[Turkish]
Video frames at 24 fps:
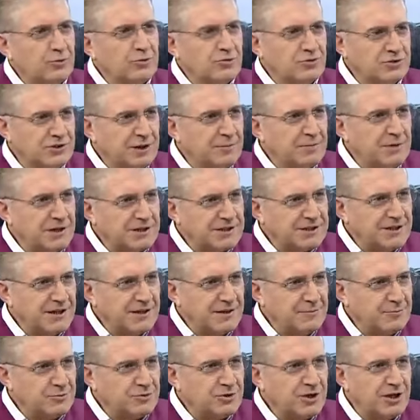konusundan
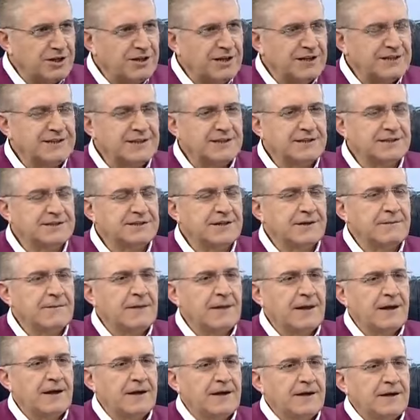başlayalım müsaade ederseniz.
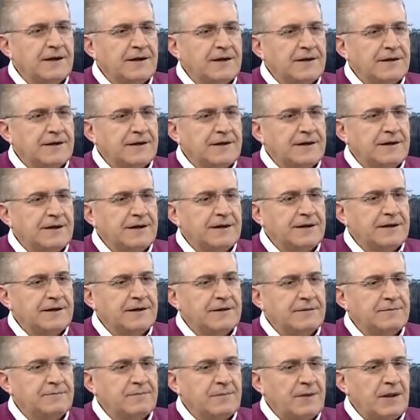E,
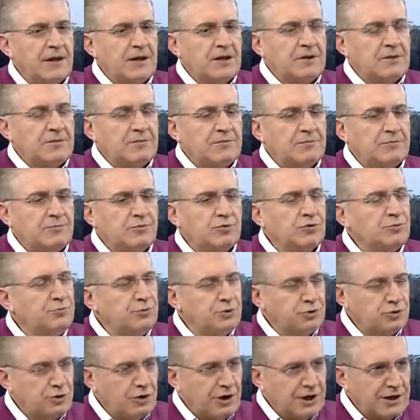bunu
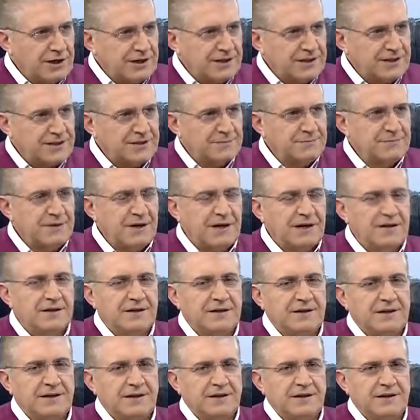birçok arkadaşım da
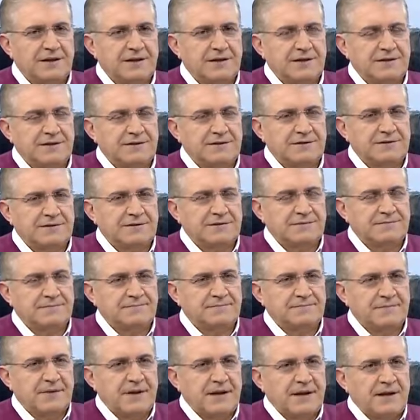e,
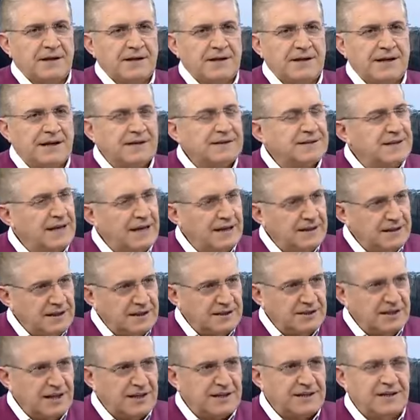yani teyit
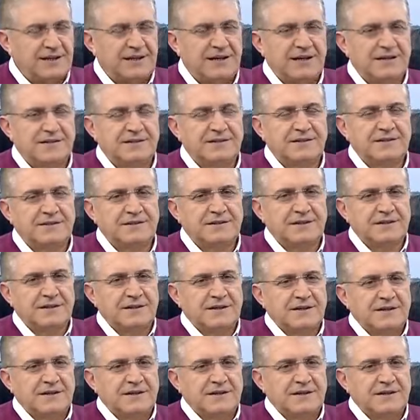edecektirlerdir.